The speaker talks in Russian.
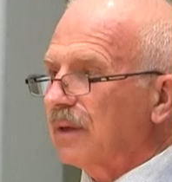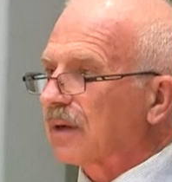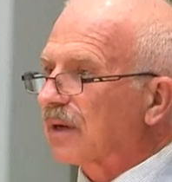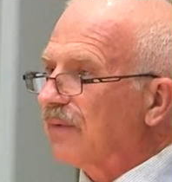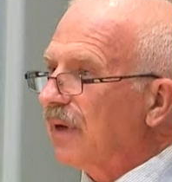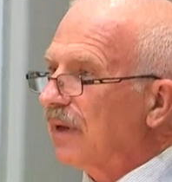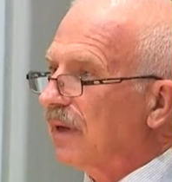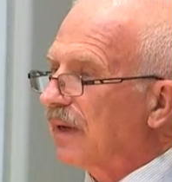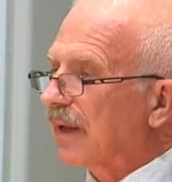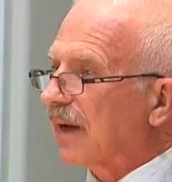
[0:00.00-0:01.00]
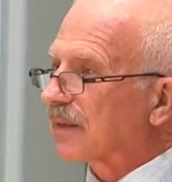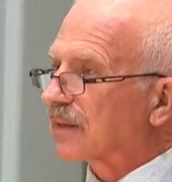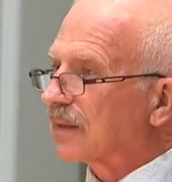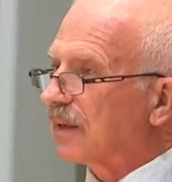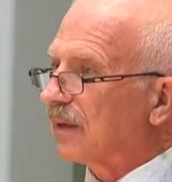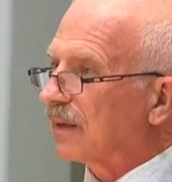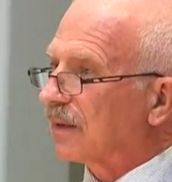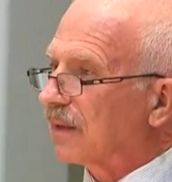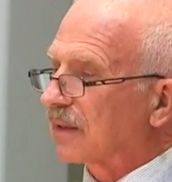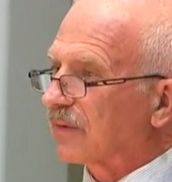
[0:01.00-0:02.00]
и какова реакция
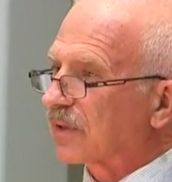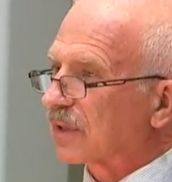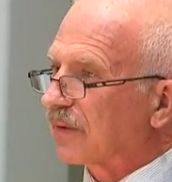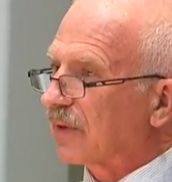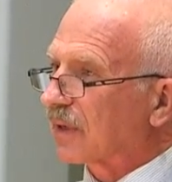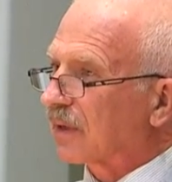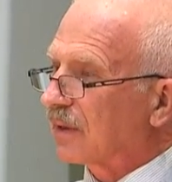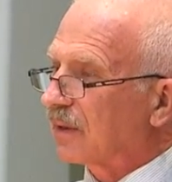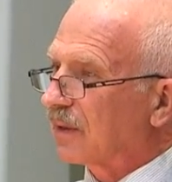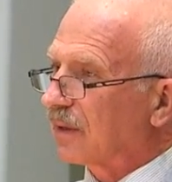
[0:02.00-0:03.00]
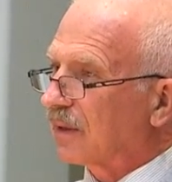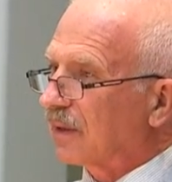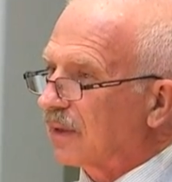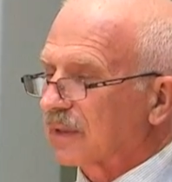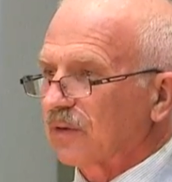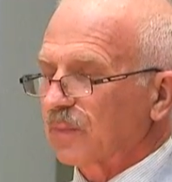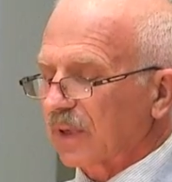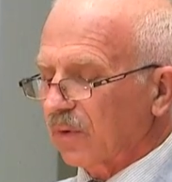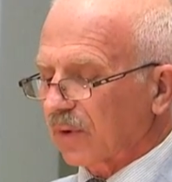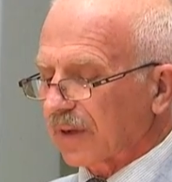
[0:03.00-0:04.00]
этого человека, этого
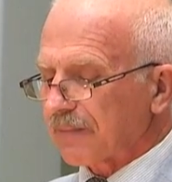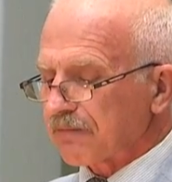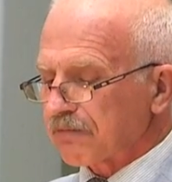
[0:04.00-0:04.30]
пророка.